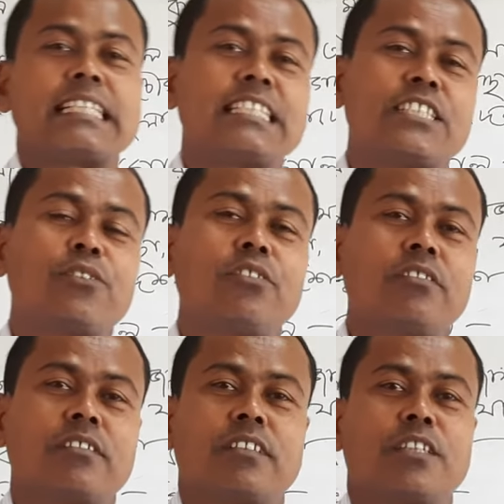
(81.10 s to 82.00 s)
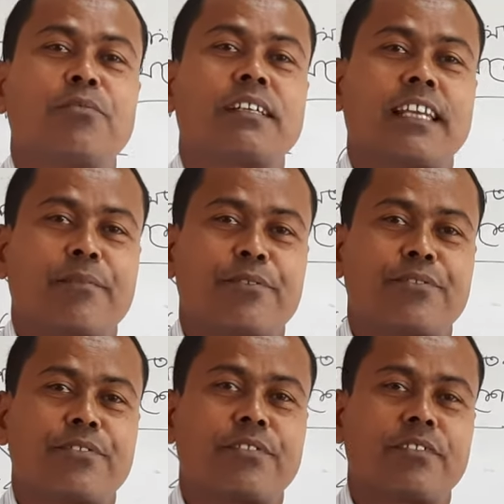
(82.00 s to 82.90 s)
জিও এবং
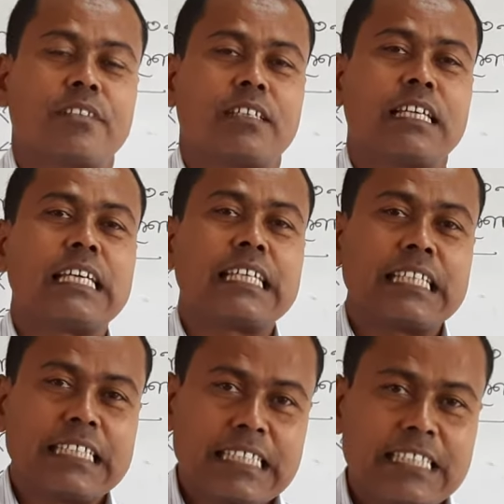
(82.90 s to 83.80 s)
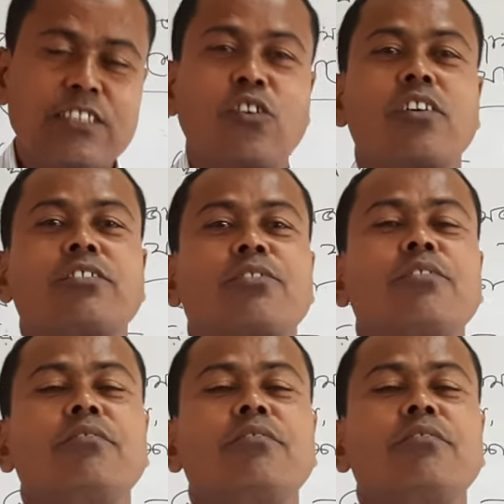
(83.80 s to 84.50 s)
গ্রাফোস জিও অর্থ